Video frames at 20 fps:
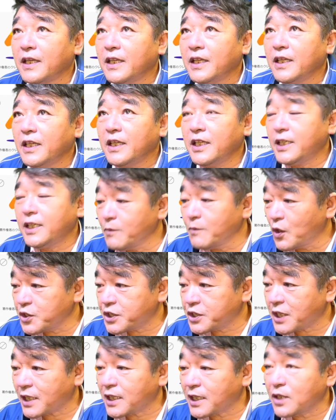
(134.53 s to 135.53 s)
異議申し
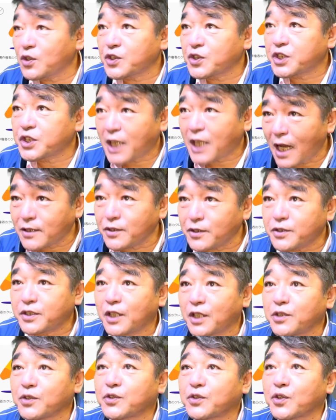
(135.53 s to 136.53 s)
立ての資格っ
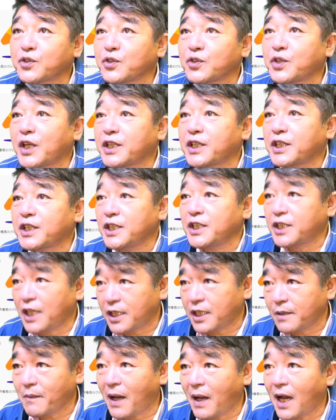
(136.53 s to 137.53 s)
ていうことで聞いて
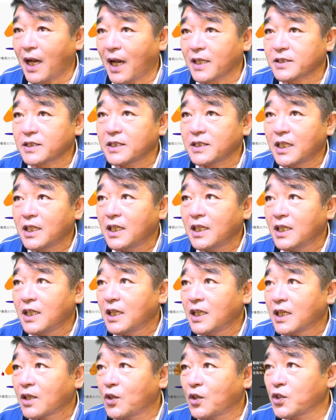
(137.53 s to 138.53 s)
きます。
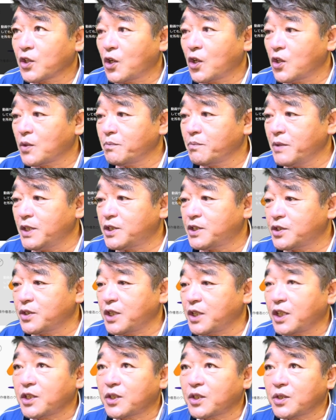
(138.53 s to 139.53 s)
この3つ
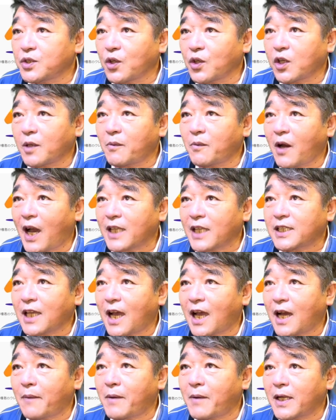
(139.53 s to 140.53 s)
にどれも当て
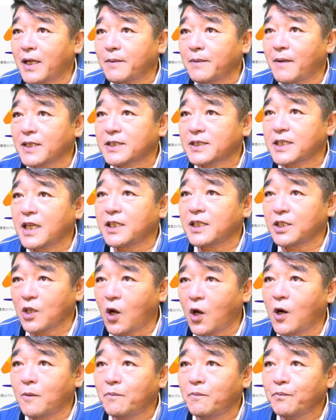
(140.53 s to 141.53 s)
はまりません
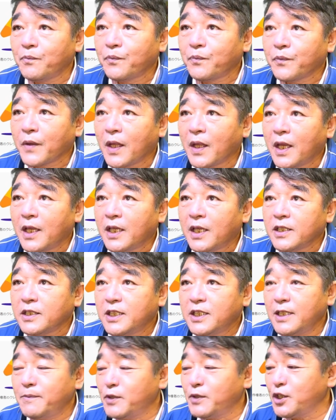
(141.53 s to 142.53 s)
よ。
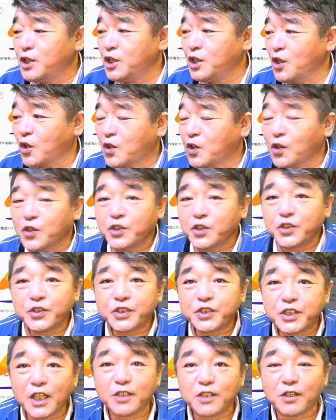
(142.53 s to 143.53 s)
DVD を購入
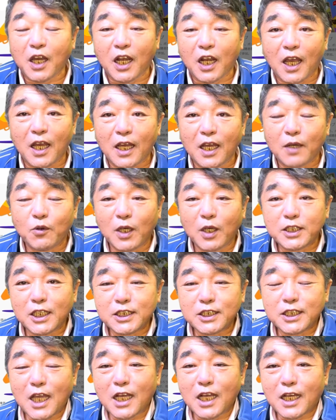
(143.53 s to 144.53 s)
してるから、
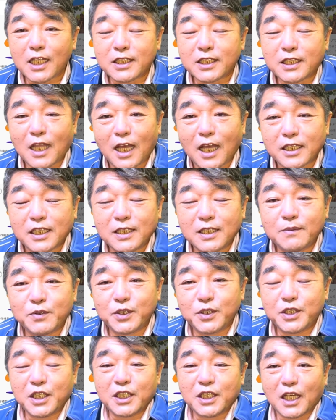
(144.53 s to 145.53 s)
私が買った
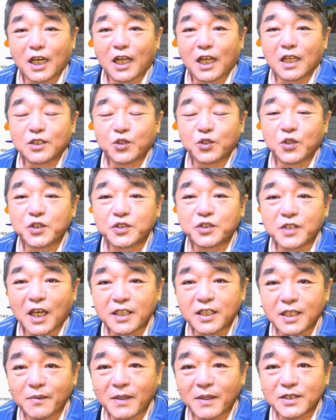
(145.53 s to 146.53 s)
DVD だからそれ
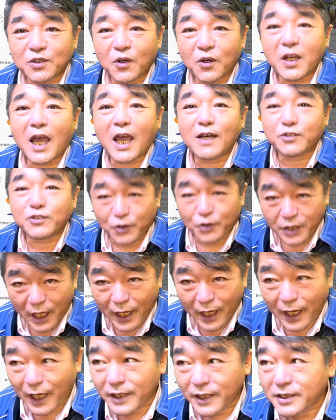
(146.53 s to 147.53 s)
使ってます。これアウトで
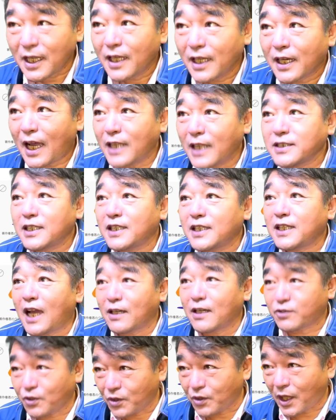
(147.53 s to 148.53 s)
す。完全に
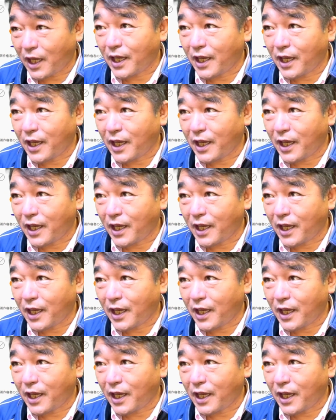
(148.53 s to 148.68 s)
アウトです。